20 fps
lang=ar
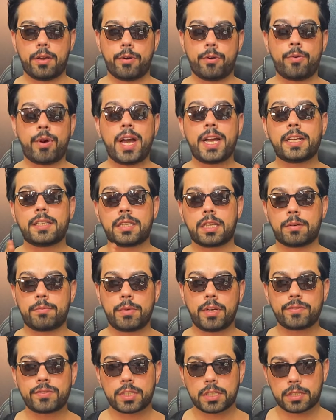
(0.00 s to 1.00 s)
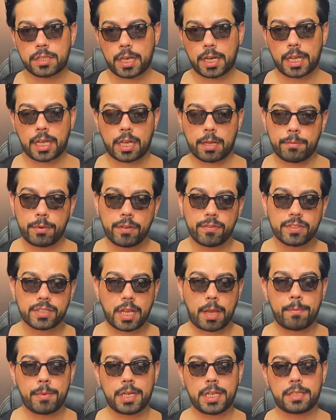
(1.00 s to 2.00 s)
واقدر بنفس الطريقه بنفس
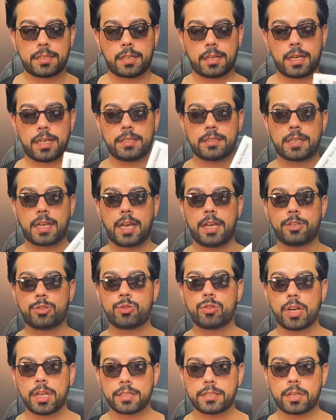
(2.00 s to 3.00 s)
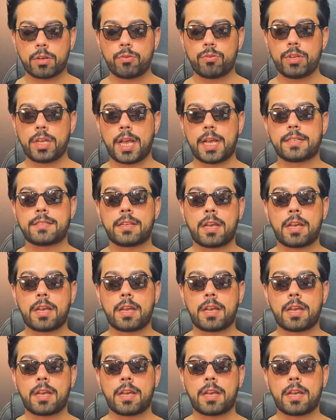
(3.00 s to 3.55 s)
عمليه الرنز هاي شنو اسوي؟